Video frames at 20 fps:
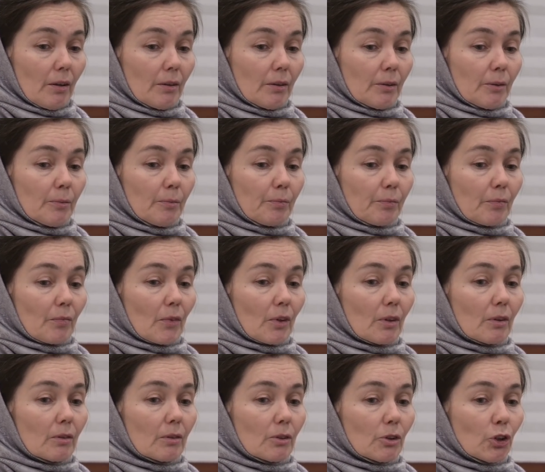э,
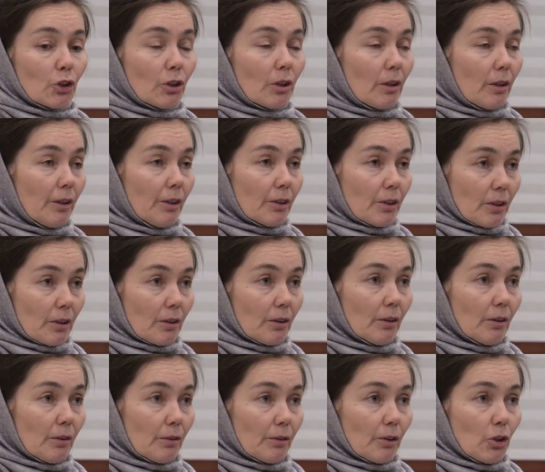жилец
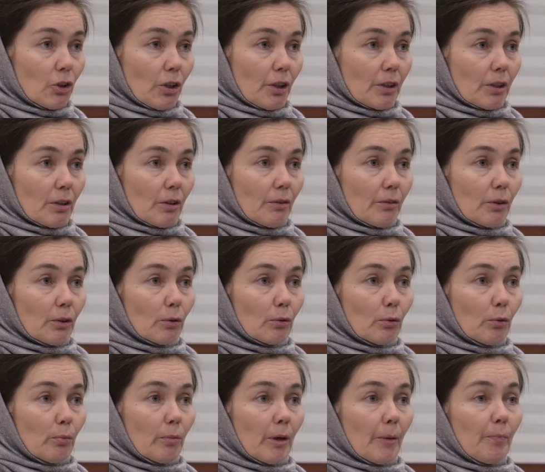этого частного
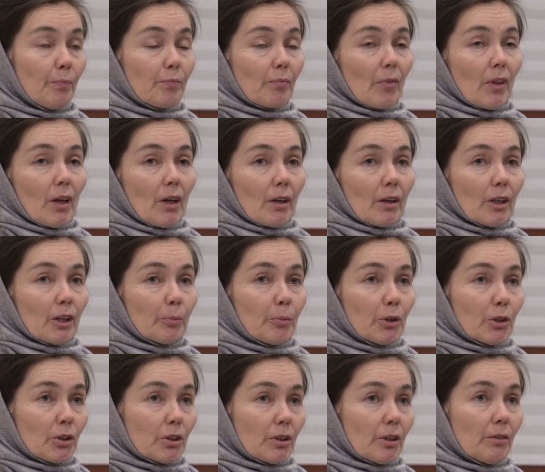дома, как
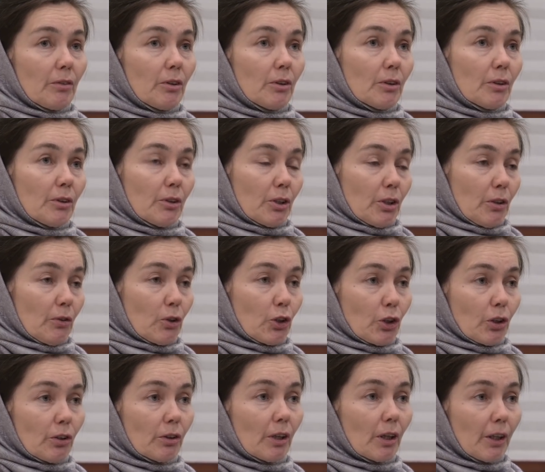представитель
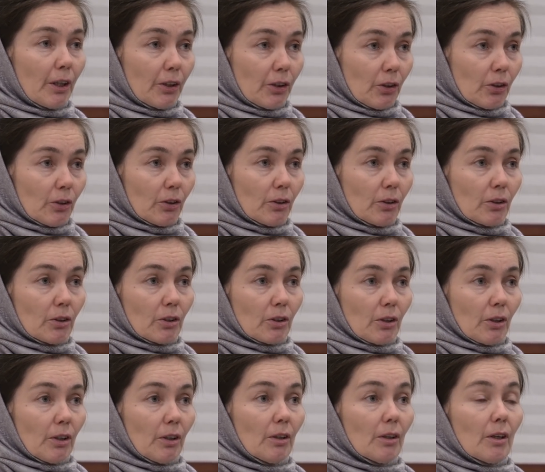несовершеннолетних
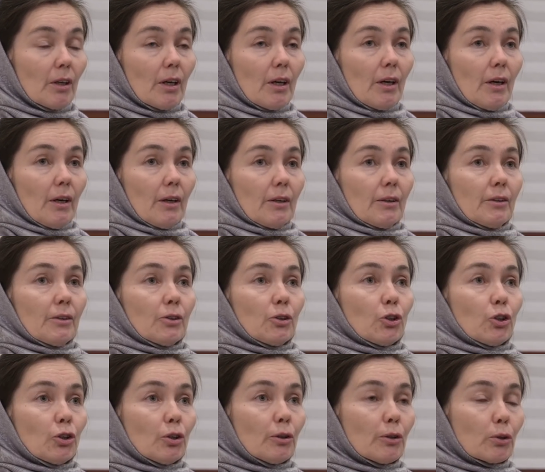детей э,
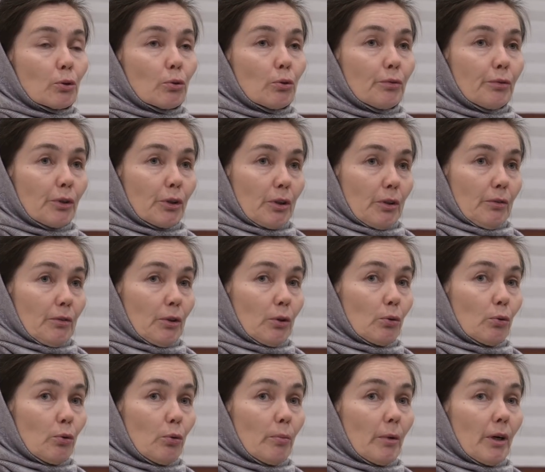жильцов этого
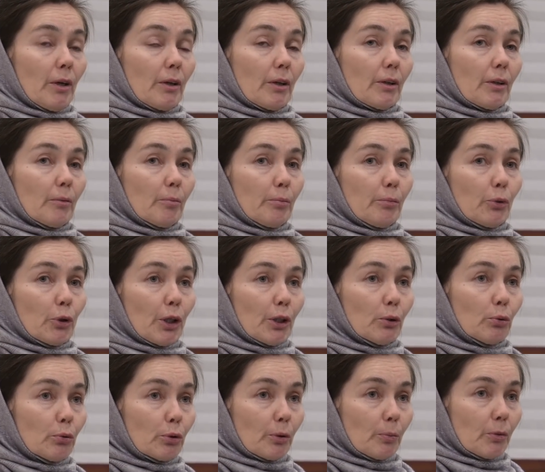дома, по
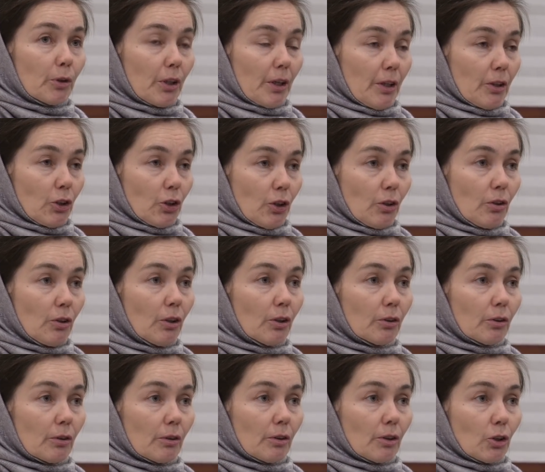которым также
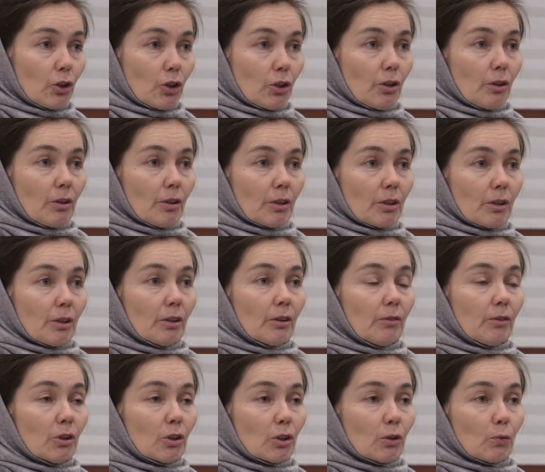нет решения
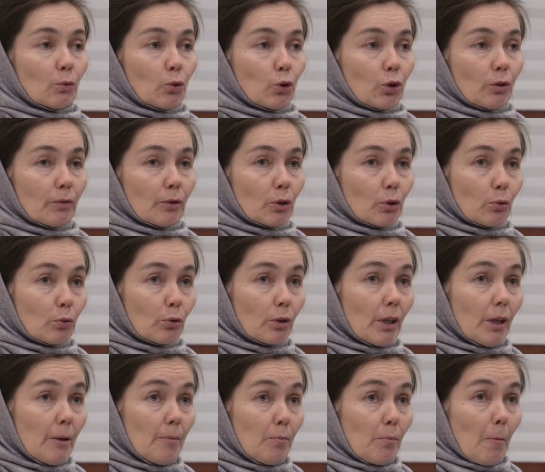соответствующего
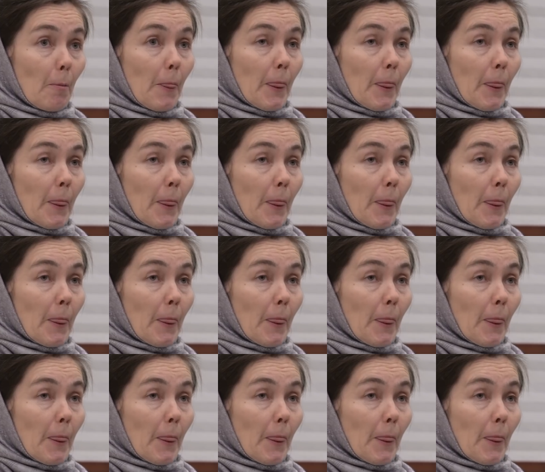суда.